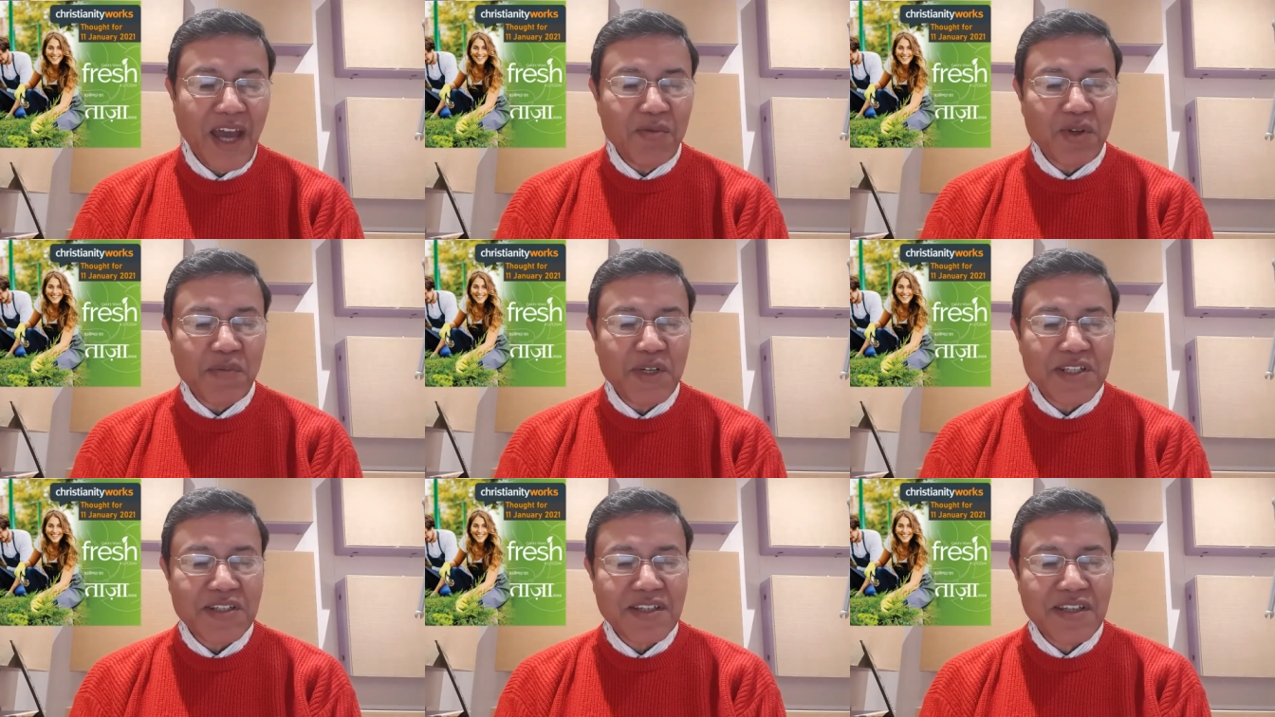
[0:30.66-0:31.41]
आपको
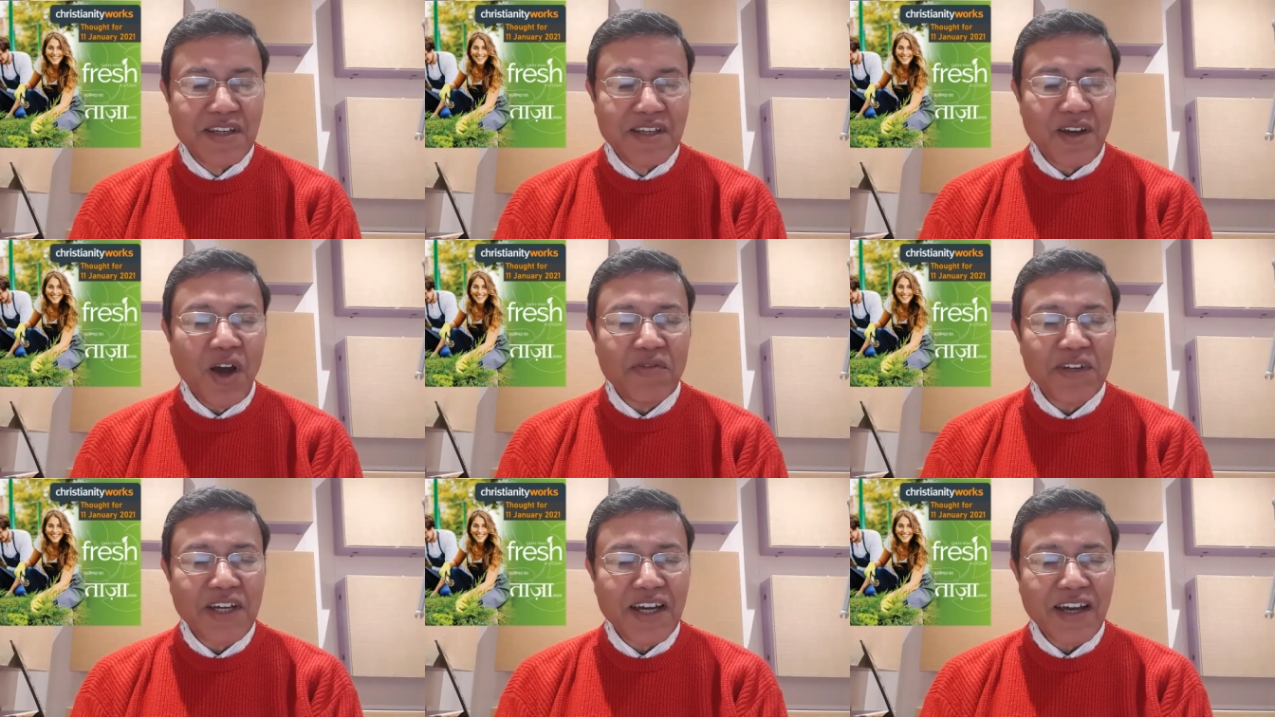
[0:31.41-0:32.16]
बस
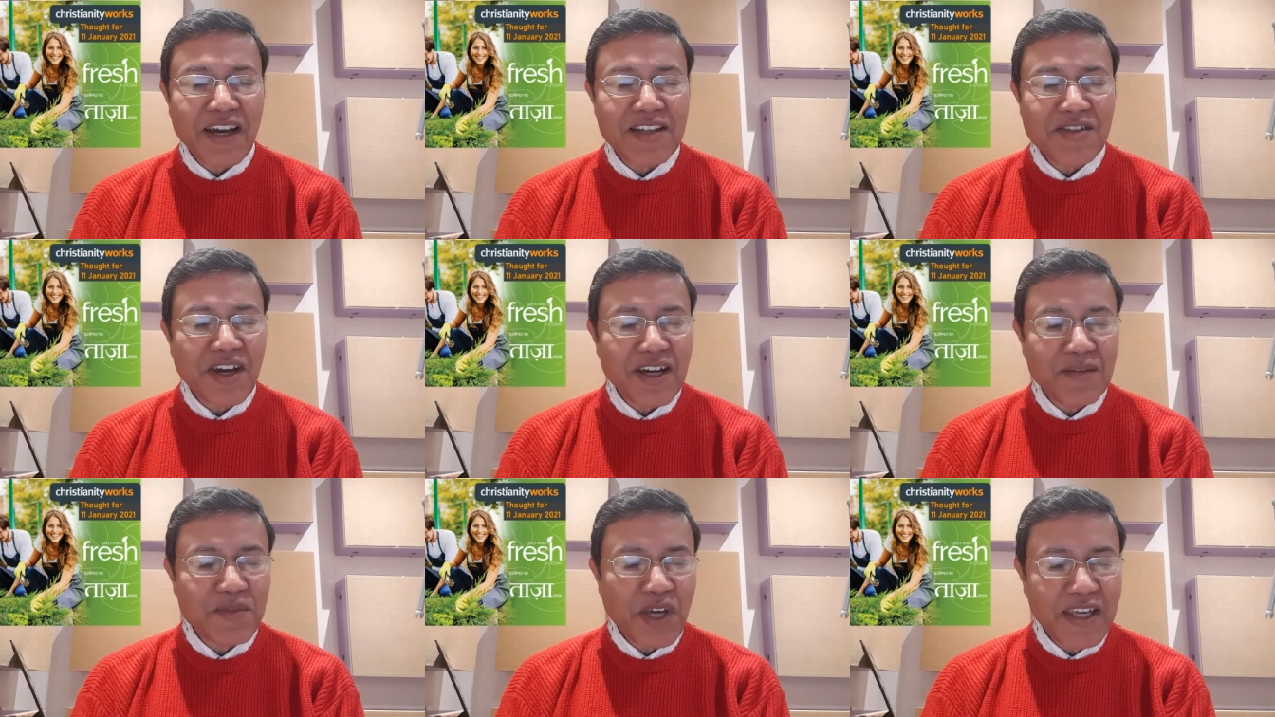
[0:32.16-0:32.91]
कॉफ़ी का एक अच्छा
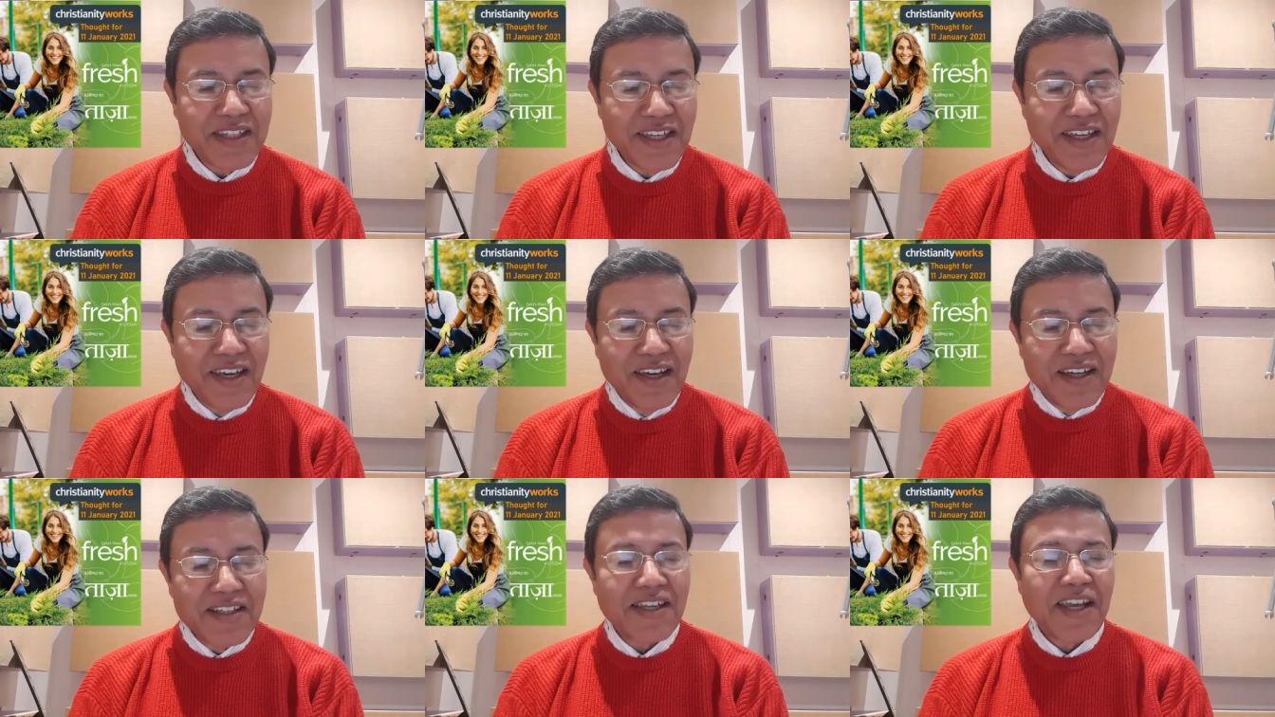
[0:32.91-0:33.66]
कप चाहिए
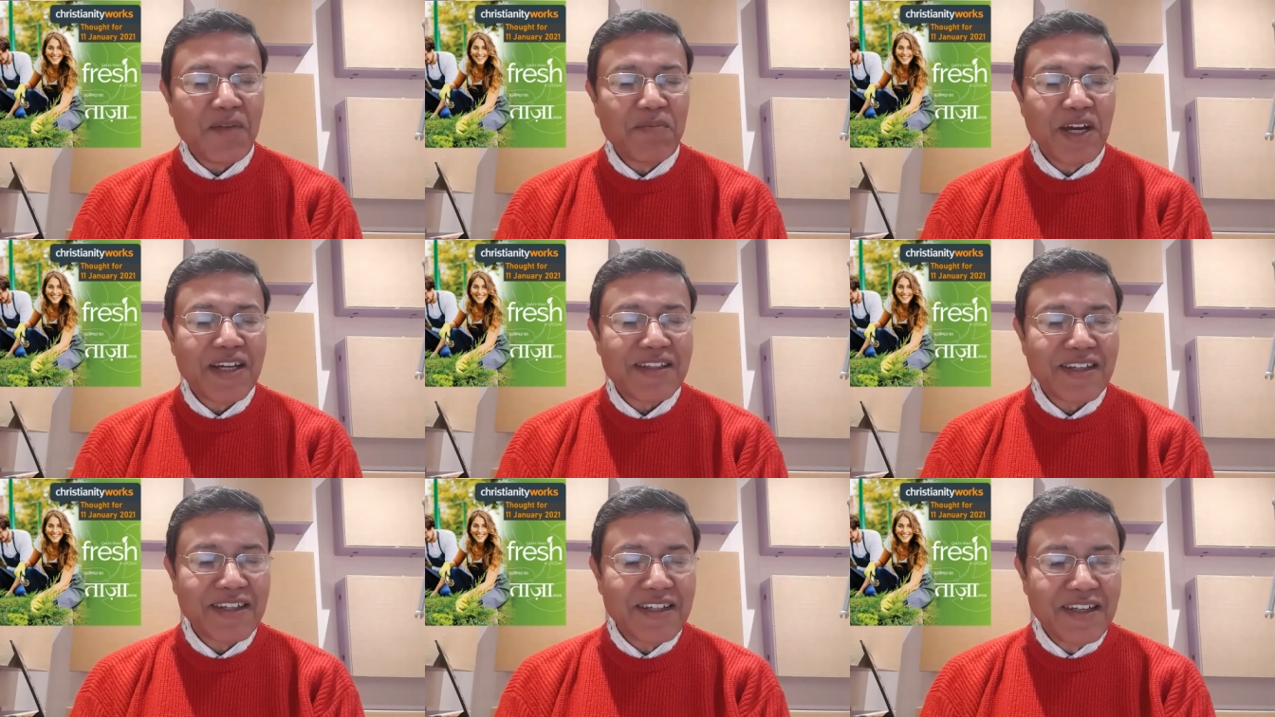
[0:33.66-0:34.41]
इसलिए आप
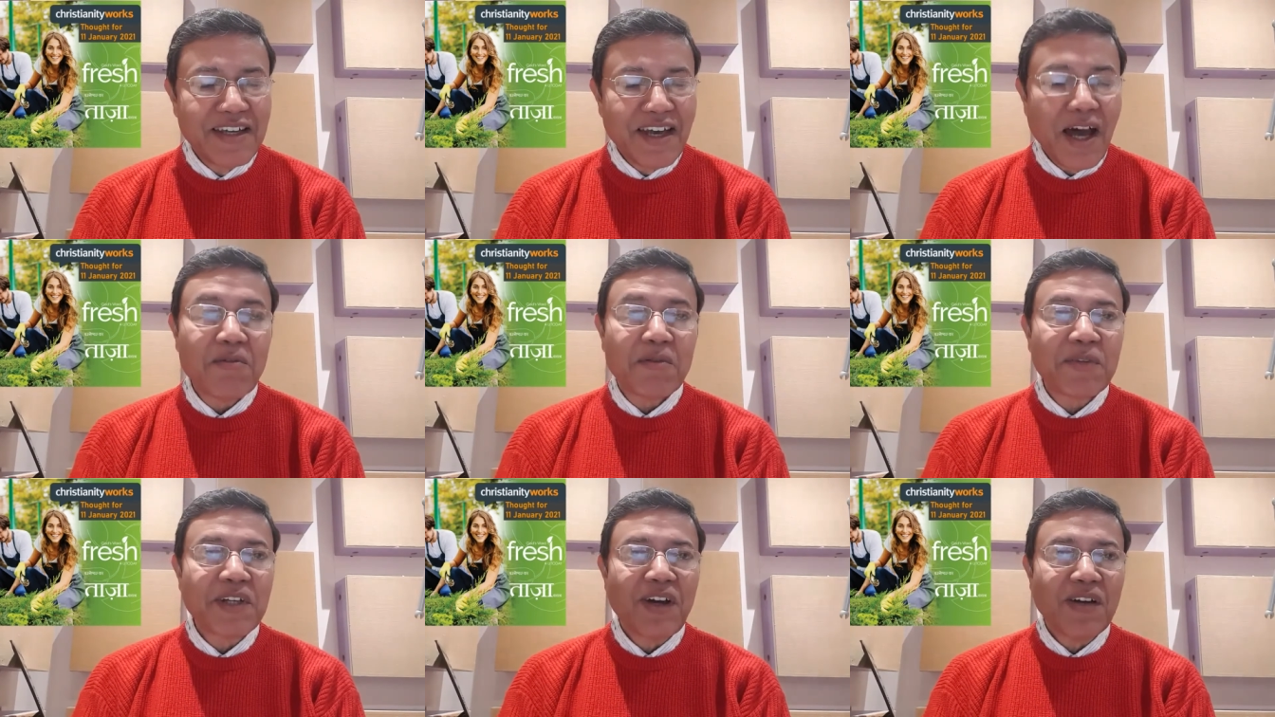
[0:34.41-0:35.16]
बैठते हैं आप
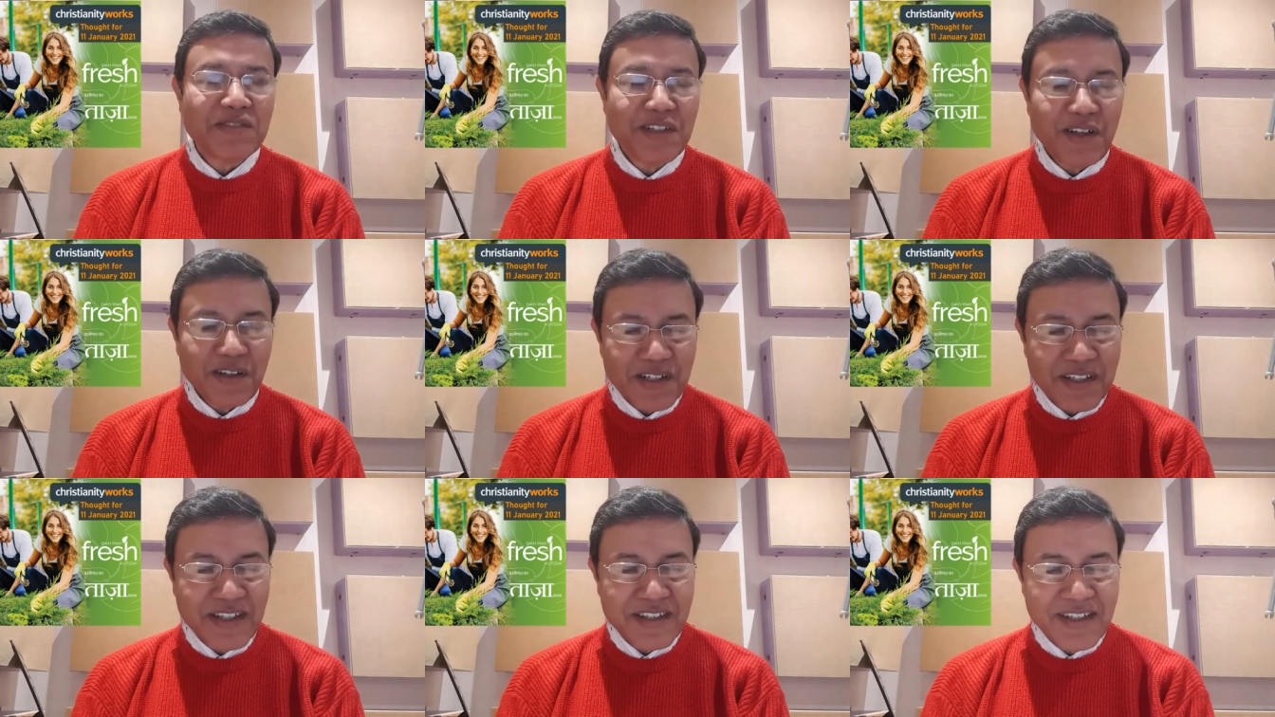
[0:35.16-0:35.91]
अपनी कॉफ़ी का
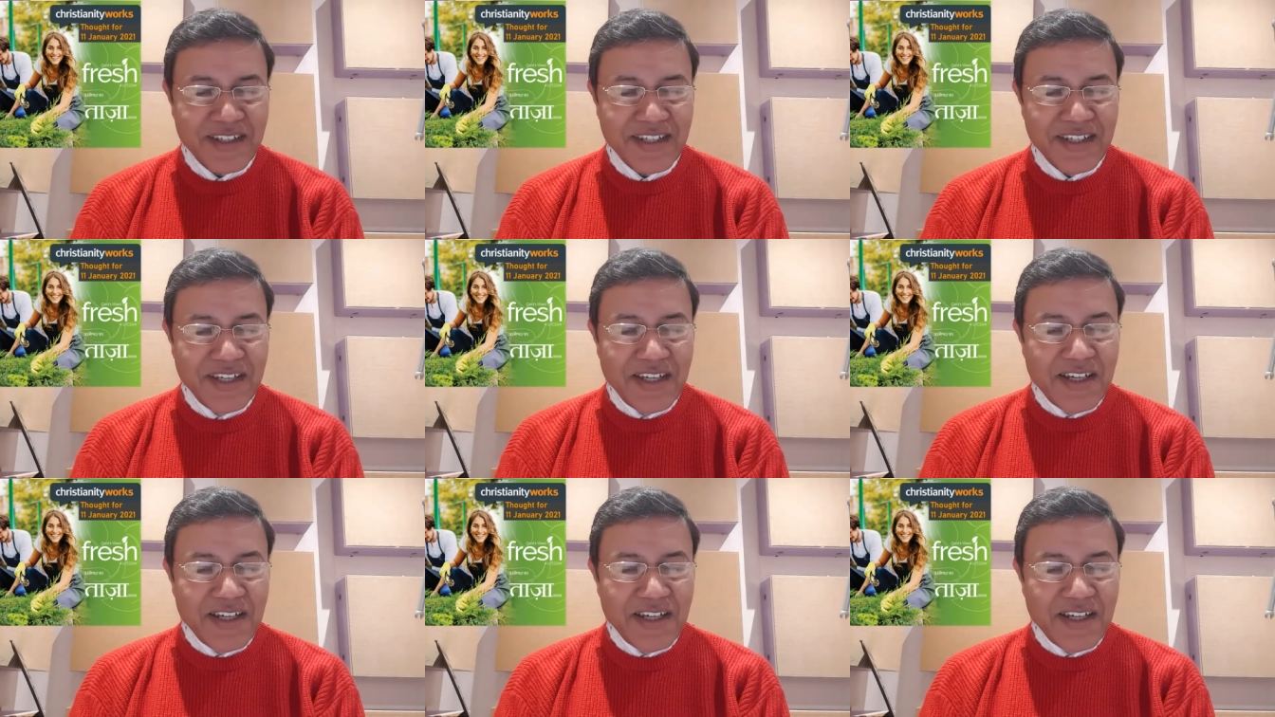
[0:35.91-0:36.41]
ऑर्डर देते हैं